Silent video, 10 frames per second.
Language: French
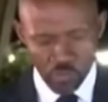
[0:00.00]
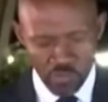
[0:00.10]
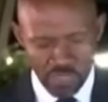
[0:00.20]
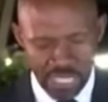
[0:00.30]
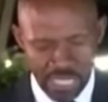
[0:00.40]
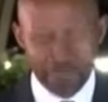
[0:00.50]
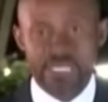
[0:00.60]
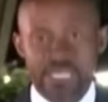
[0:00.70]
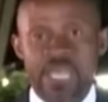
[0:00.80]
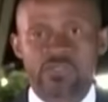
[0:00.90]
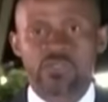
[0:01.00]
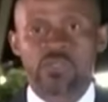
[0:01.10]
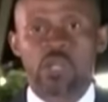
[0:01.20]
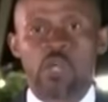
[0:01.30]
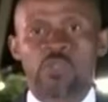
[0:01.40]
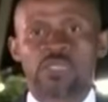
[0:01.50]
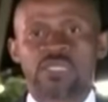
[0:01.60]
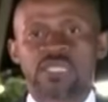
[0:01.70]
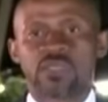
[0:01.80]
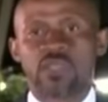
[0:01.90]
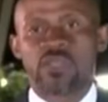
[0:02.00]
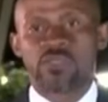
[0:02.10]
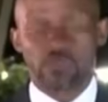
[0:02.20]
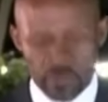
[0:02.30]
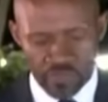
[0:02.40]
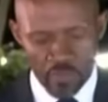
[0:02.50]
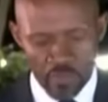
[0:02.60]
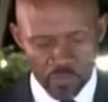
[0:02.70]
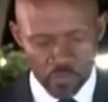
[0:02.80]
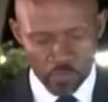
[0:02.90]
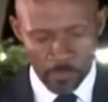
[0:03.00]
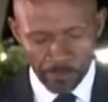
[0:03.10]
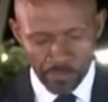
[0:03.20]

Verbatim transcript: Le Conseil a pris acte de cette note d'information.